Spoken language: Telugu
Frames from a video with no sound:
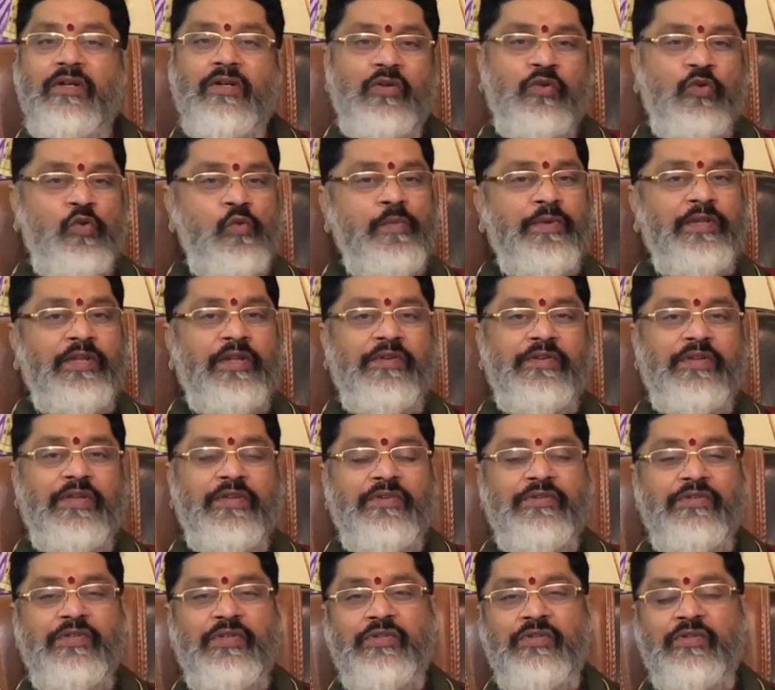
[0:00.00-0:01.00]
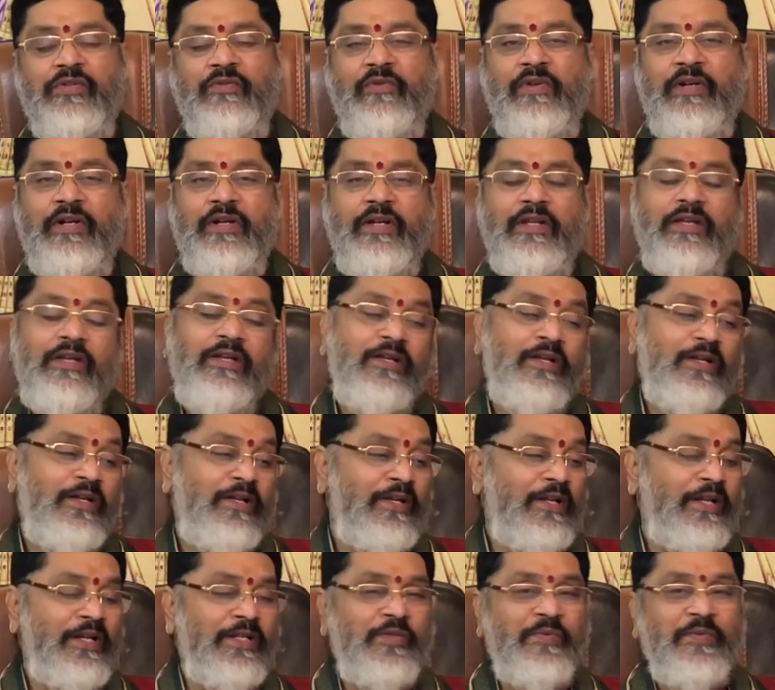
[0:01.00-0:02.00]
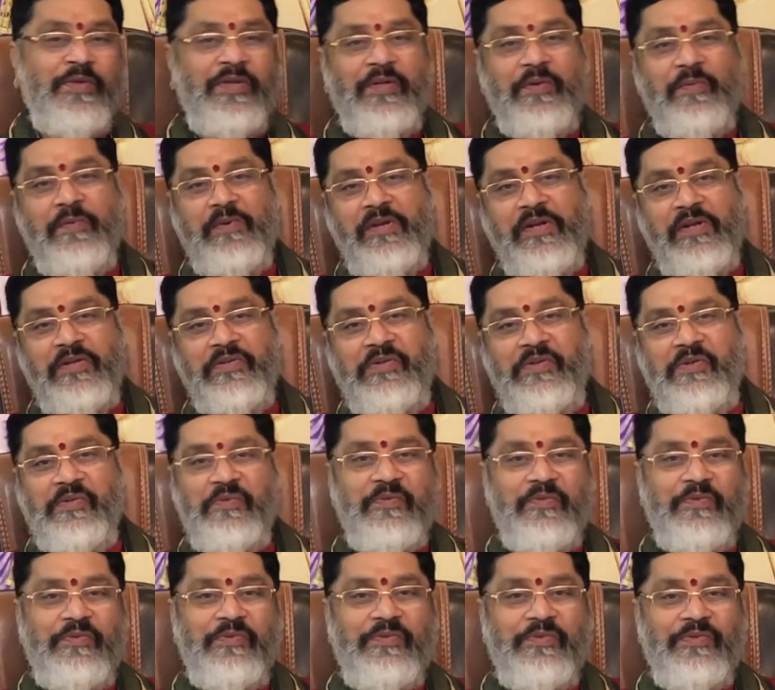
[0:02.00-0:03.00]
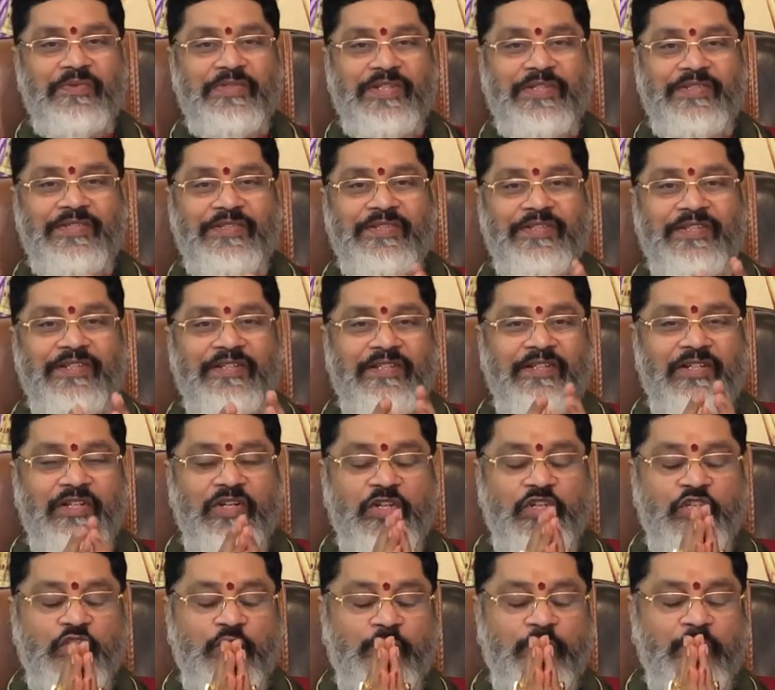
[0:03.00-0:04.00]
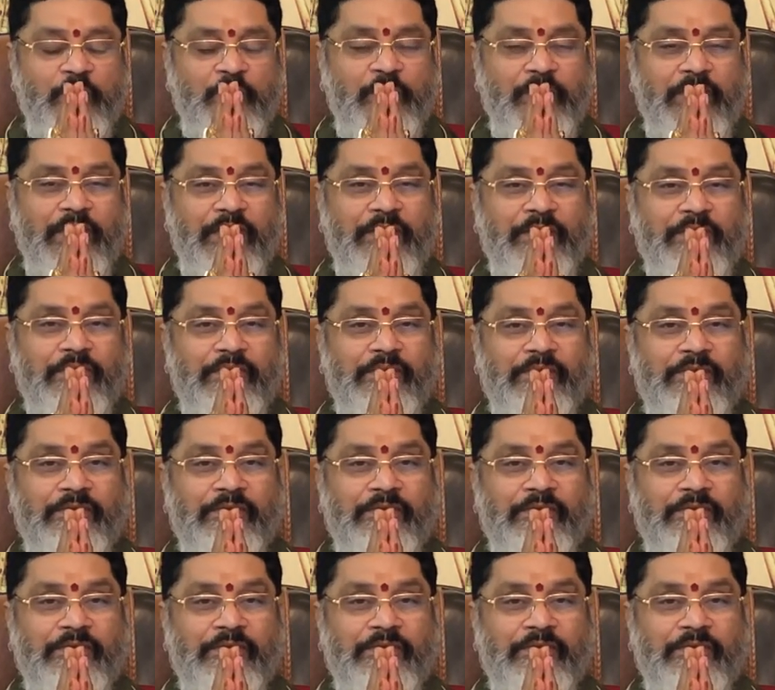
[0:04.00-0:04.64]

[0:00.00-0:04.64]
గురుమంత్ర సాధన చేసుకుని వెళ్ళండి రాజమార్గంలో రాజ్యం వచ్చేస్తుంది శుభం వ్యాధం